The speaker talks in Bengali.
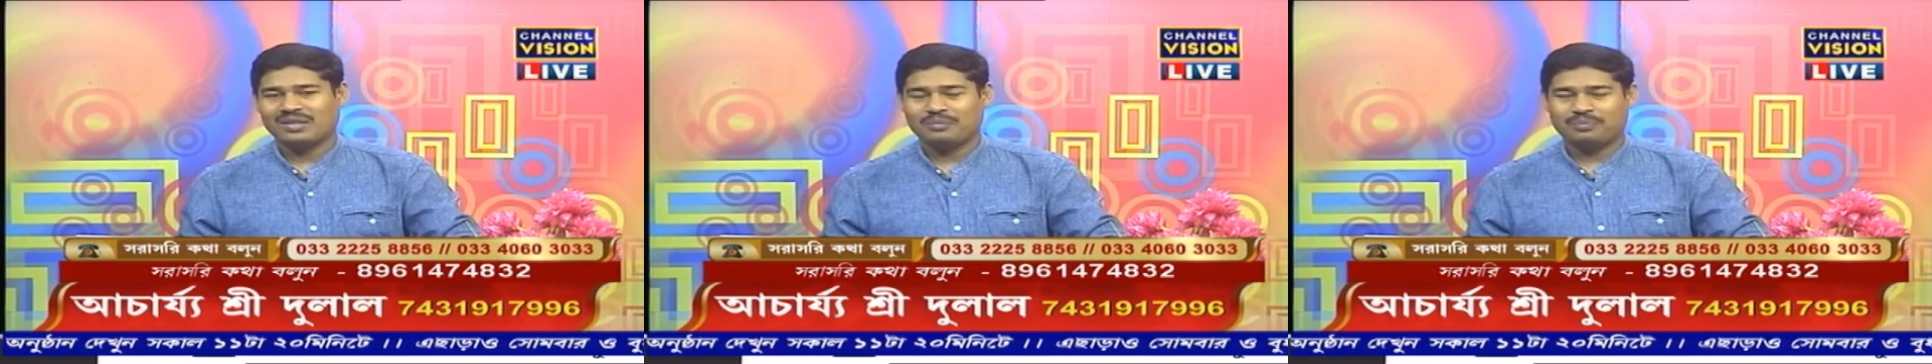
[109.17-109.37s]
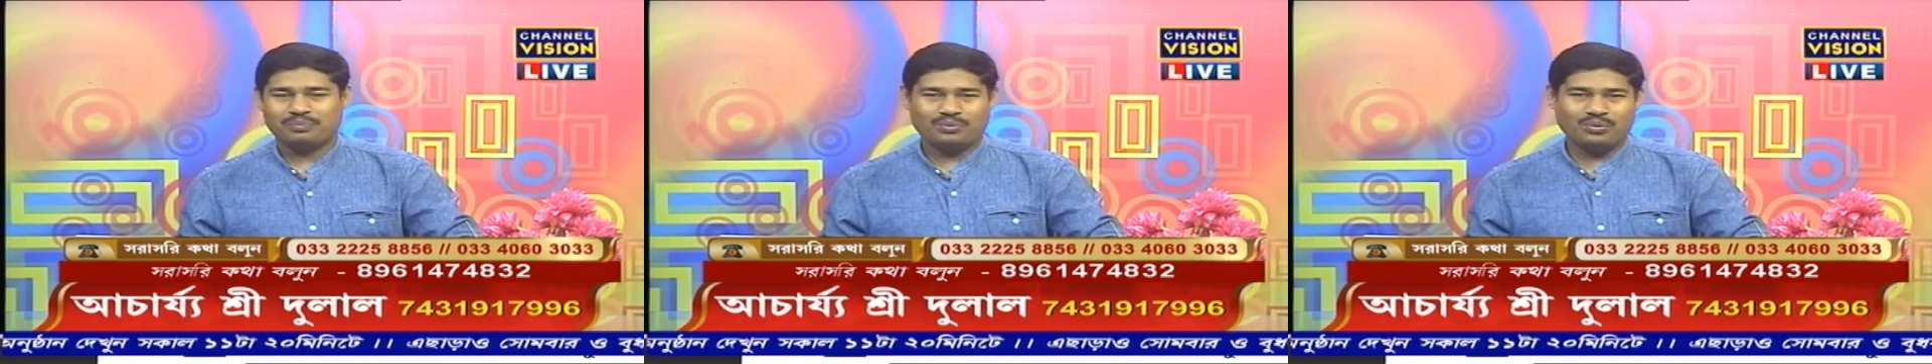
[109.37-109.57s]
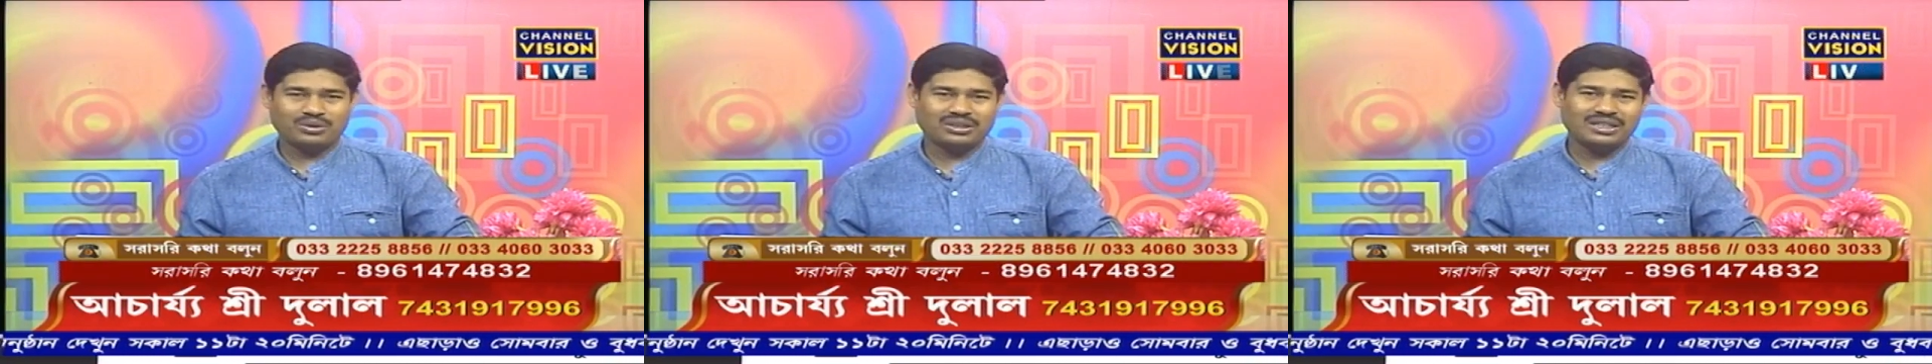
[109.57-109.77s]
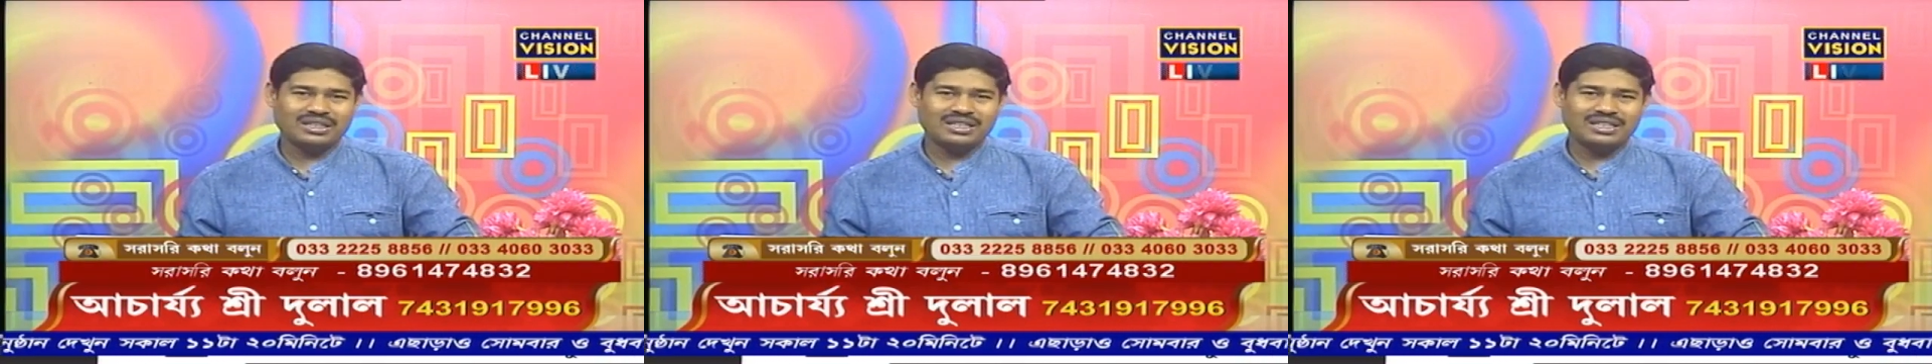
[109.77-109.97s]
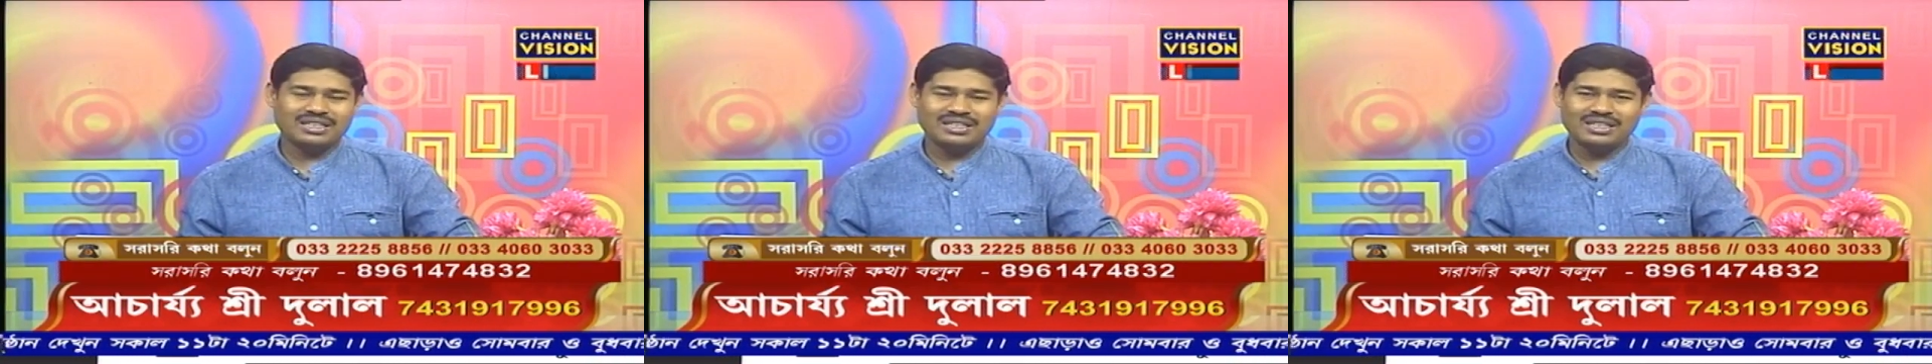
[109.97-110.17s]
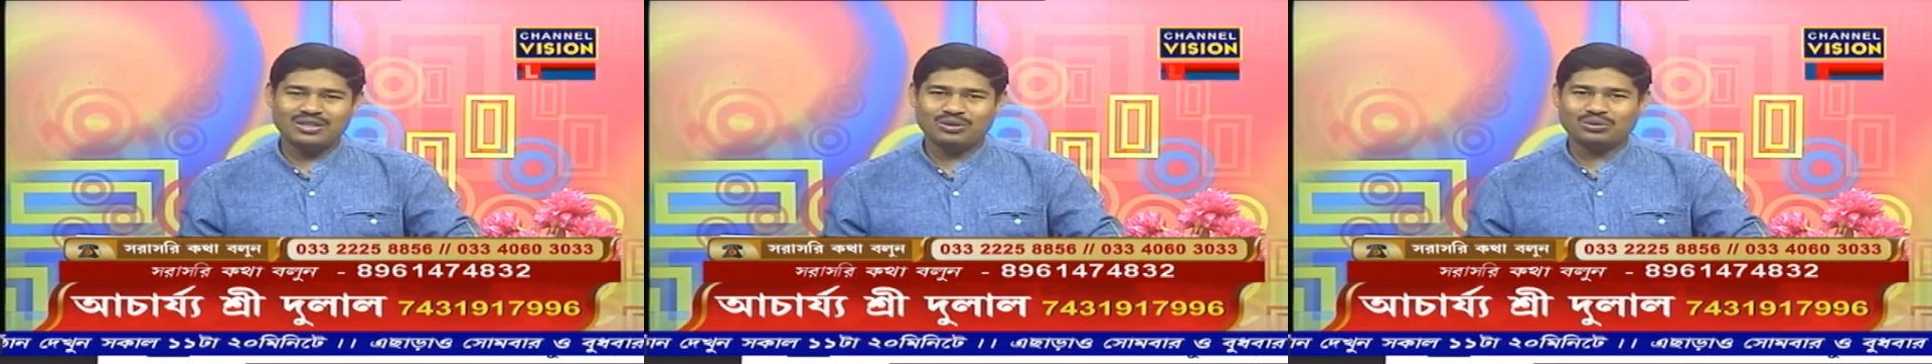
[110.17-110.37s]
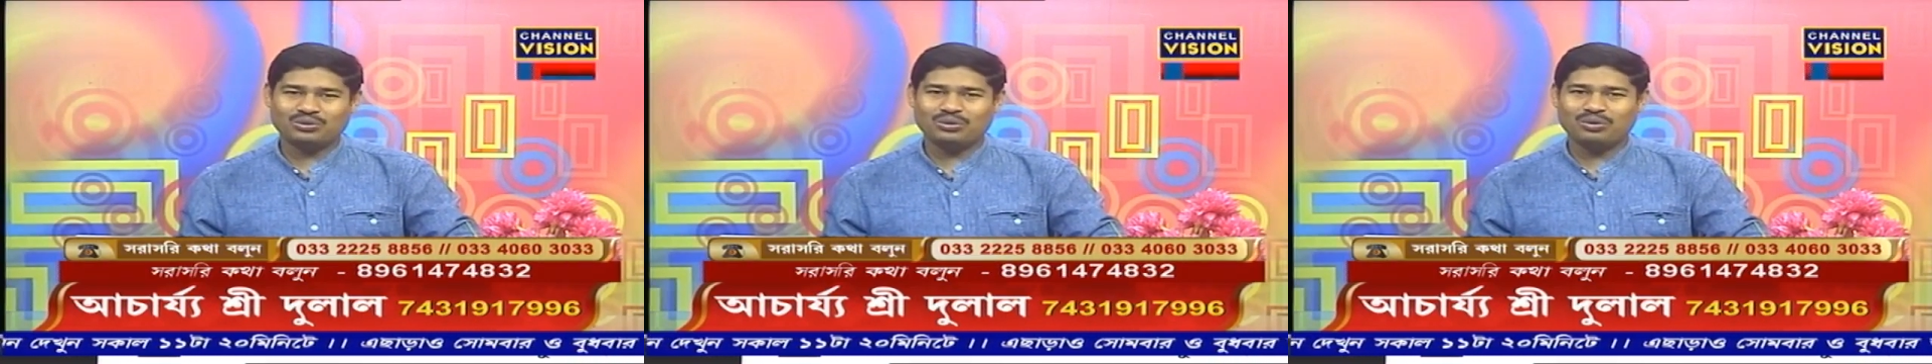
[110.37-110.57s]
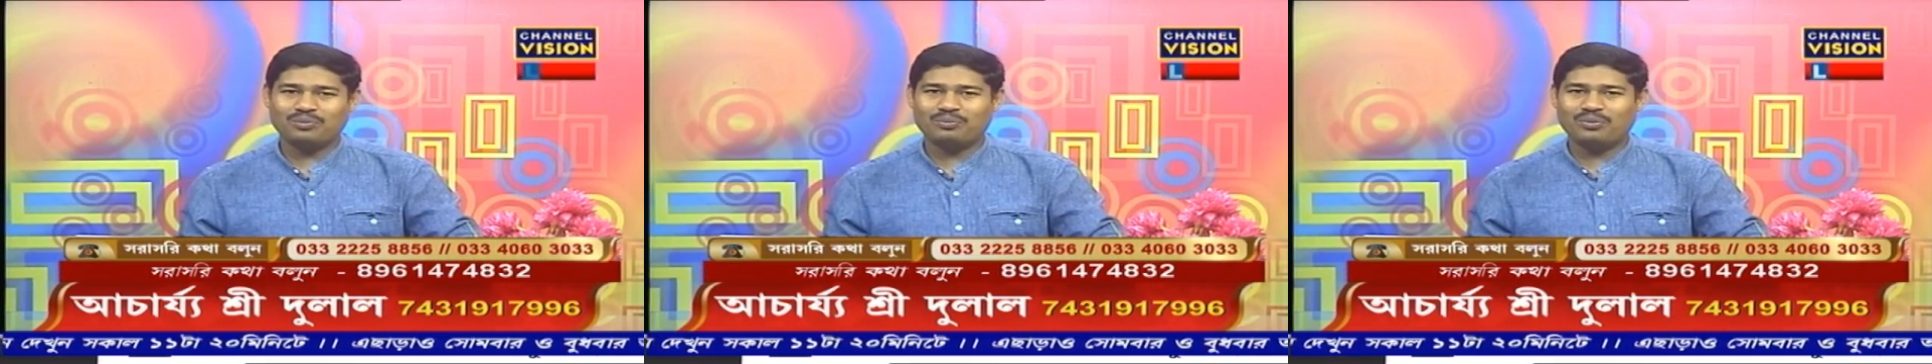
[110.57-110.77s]
প্রতিনিয়ত
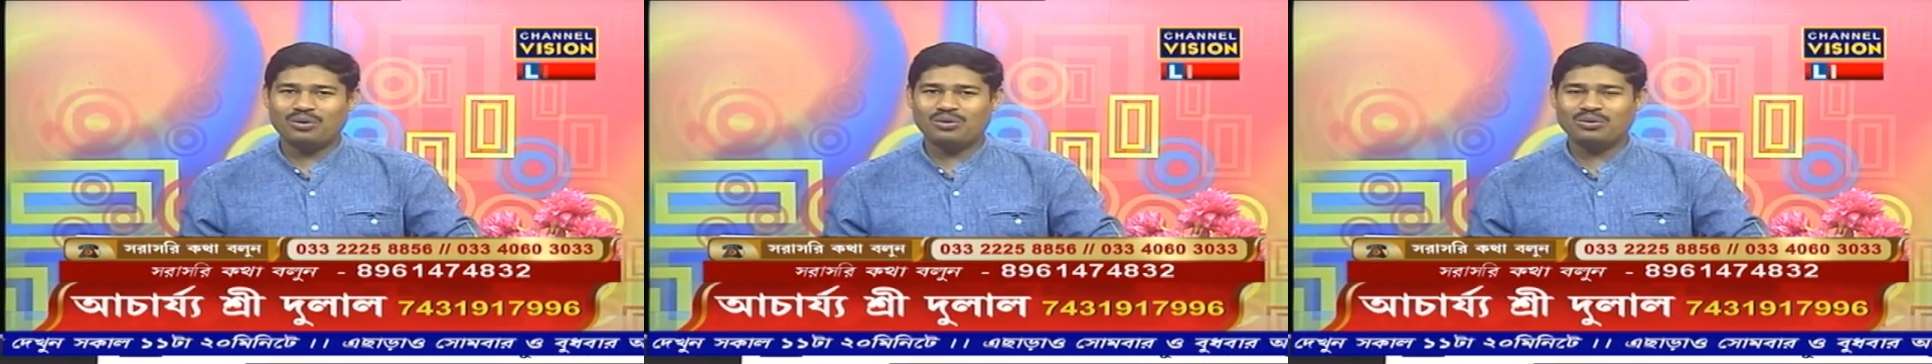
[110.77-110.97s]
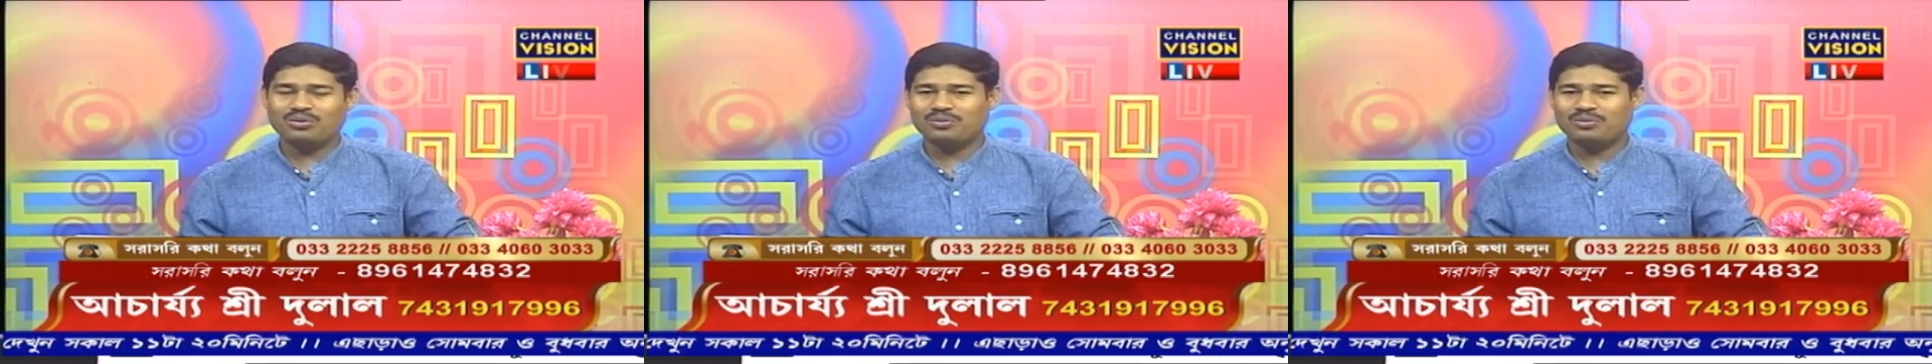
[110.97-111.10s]
বহু